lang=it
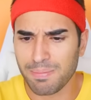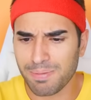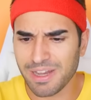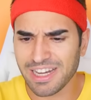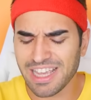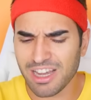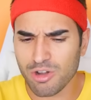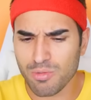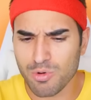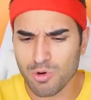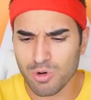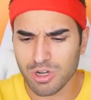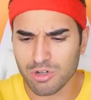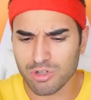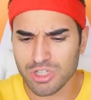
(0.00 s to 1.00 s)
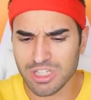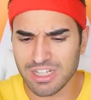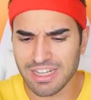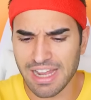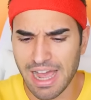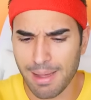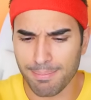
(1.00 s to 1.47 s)
perché comunque così
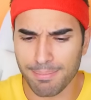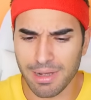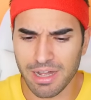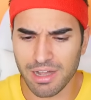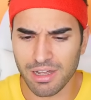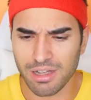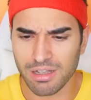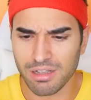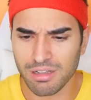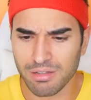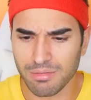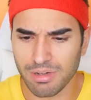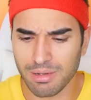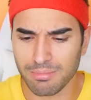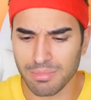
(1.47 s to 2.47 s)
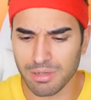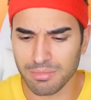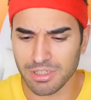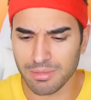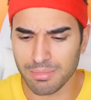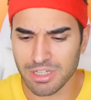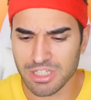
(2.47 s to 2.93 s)
nabba? Mamma
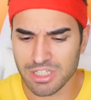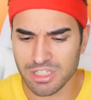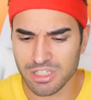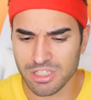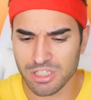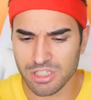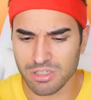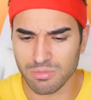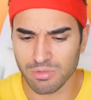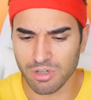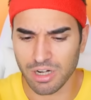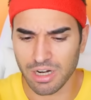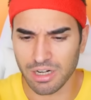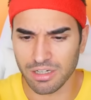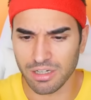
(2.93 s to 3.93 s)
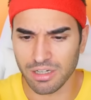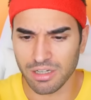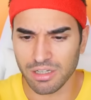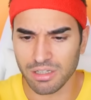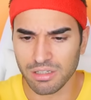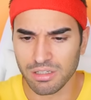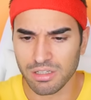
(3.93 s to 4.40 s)
mia, è bassissimo,
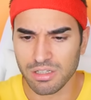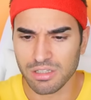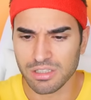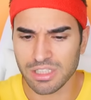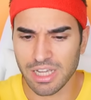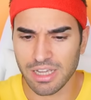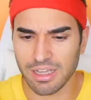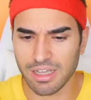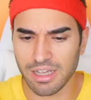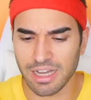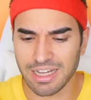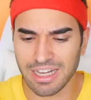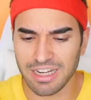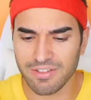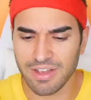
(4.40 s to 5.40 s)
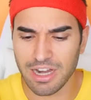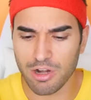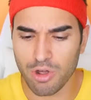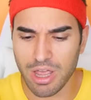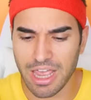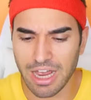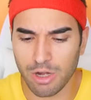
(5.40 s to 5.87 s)
raga, eh. Cioè, a che
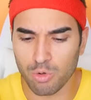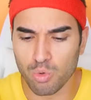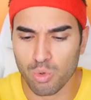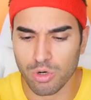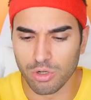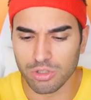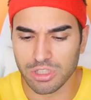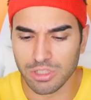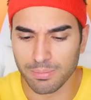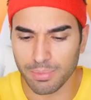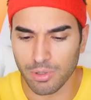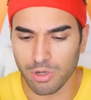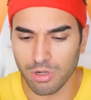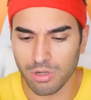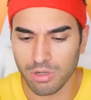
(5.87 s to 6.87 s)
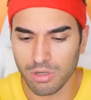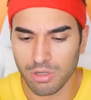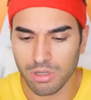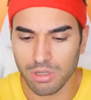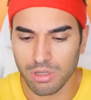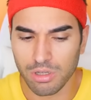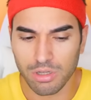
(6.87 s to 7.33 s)
livello è? All'1 tipo?
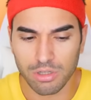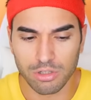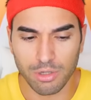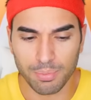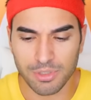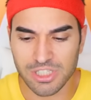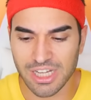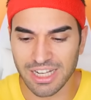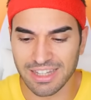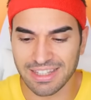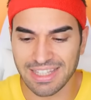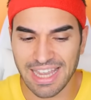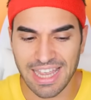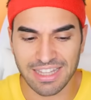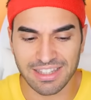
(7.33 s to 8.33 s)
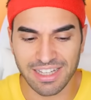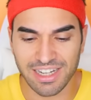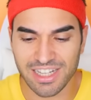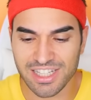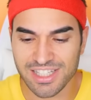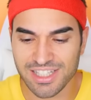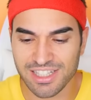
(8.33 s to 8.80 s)
Dopo c'è il
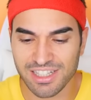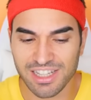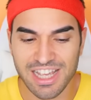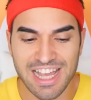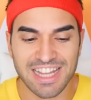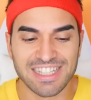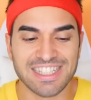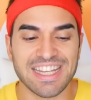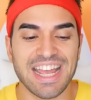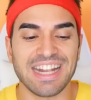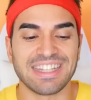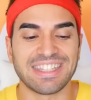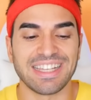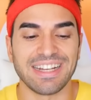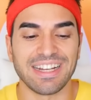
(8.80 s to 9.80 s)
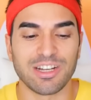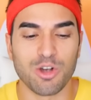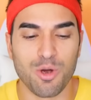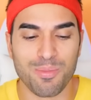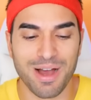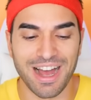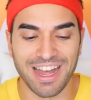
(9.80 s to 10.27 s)
Tetris, c'è il
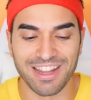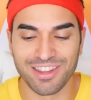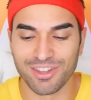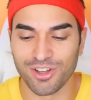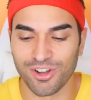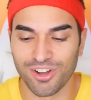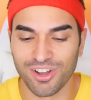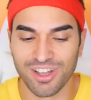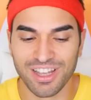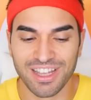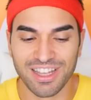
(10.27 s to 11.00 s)
telecomando